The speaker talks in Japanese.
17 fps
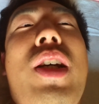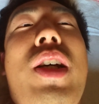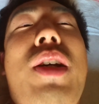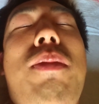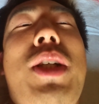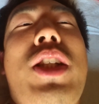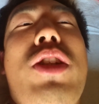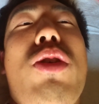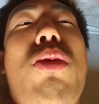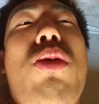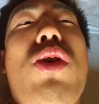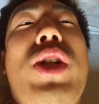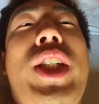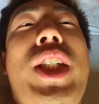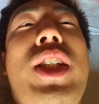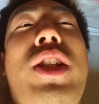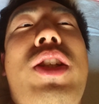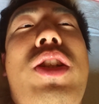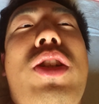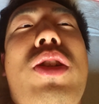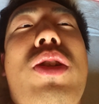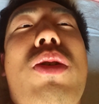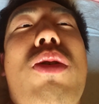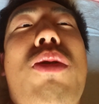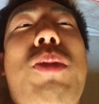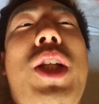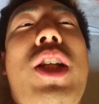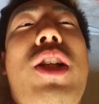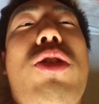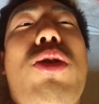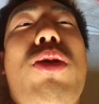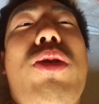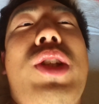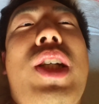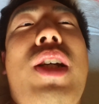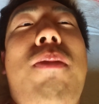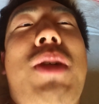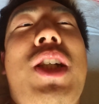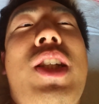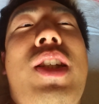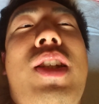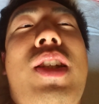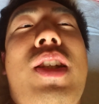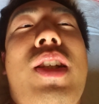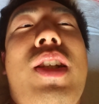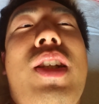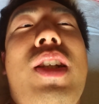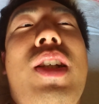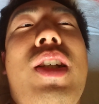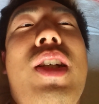えー、ベスト4進出おめでとうございます、